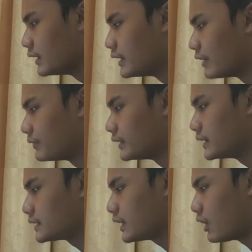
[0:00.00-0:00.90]

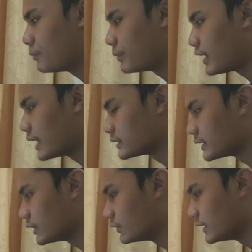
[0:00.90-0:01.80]
Definisi
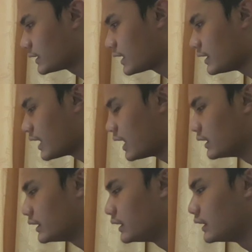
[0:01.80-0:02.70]
operasi unit
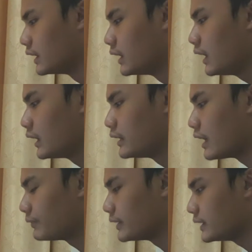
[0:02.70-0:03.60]
kendali.
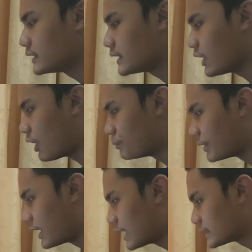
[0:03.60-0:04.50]
Definisi
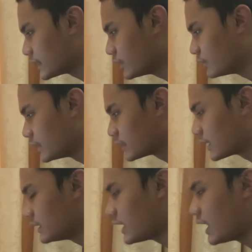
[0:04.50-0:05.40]
operasi unit
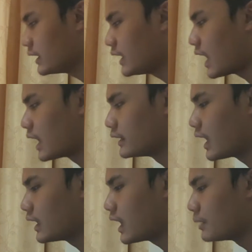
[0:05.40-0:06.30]
kendali
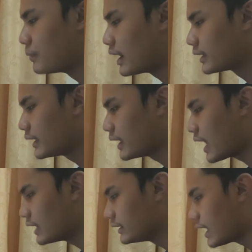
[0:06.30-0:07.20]
adalah
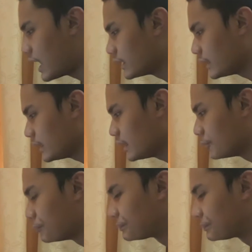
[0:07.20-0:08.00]
bagian dari